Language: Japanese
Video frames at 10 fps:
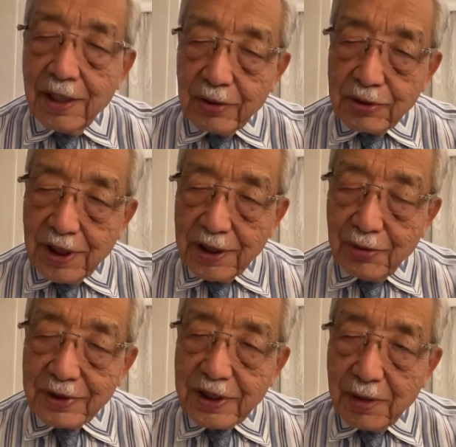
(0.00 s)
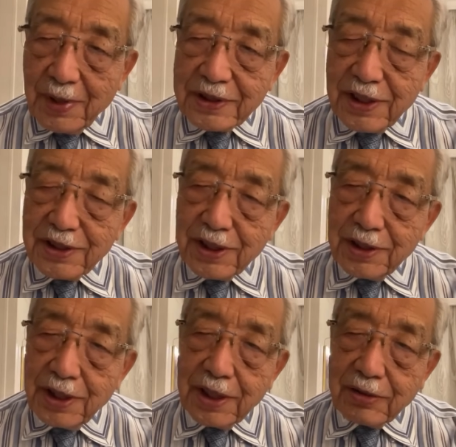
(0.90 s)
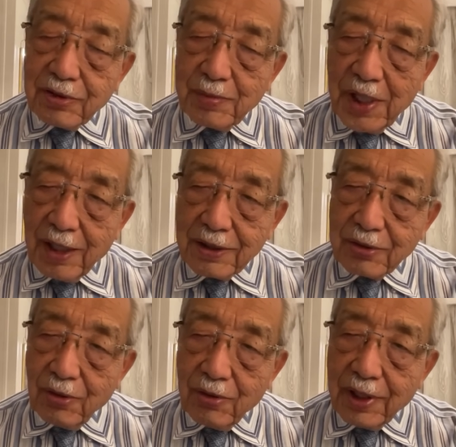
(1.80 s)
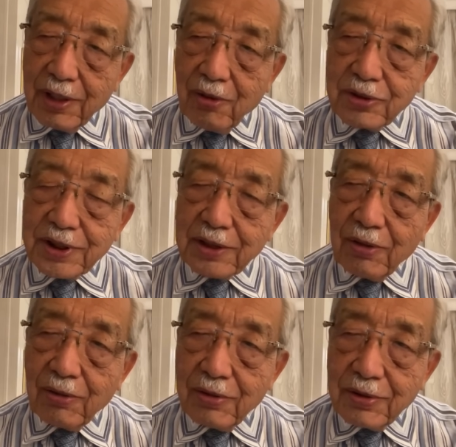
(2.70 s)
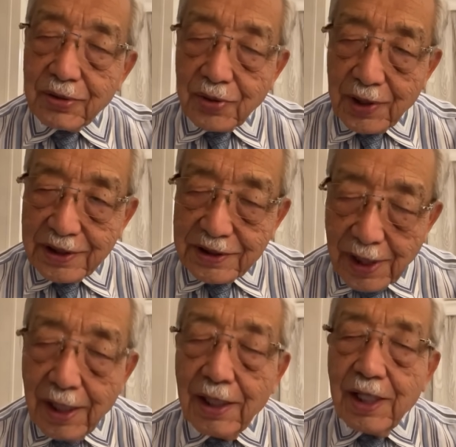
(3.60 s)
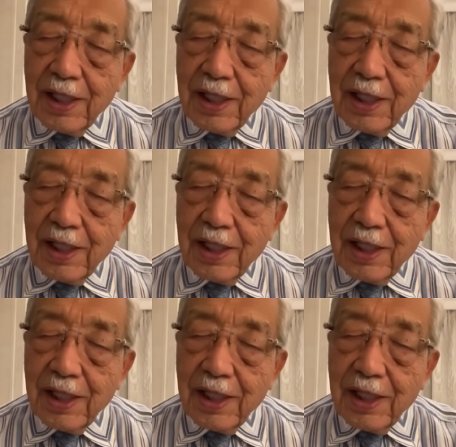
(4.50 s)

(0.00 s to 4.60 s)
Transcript: ロシアに言わせれば正式にクリミア半島を併合したと、こういうことなんですね。